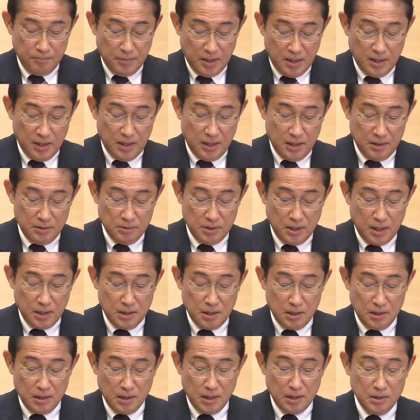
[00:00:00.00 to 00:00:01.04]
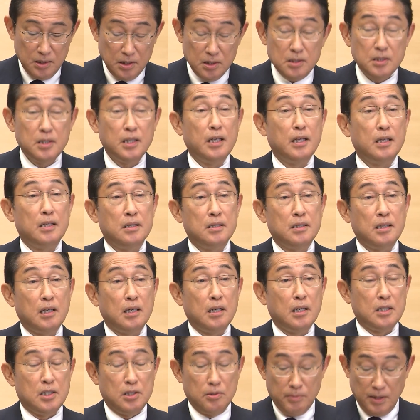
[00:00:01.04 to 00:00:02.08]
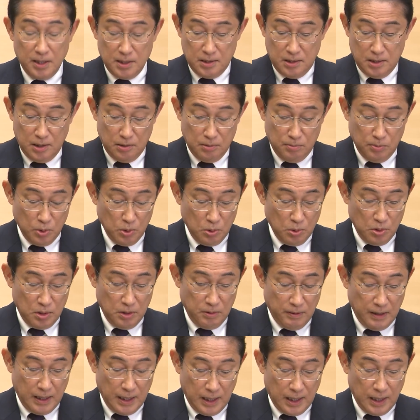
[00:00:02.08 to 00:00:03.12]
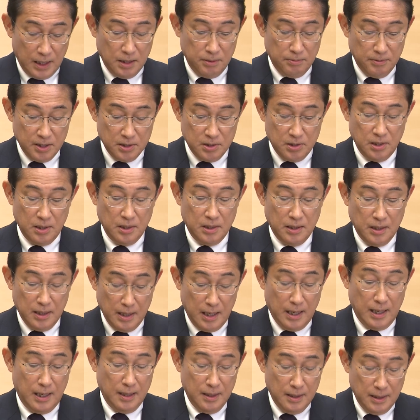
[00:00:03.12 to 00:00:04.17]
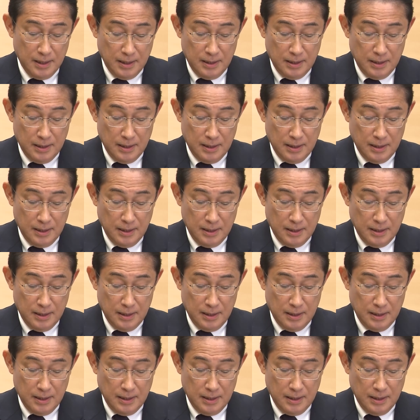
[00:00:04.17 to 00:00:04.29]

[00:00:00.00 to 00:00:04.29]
具体的な日程、何ら決まっているものではありませんが、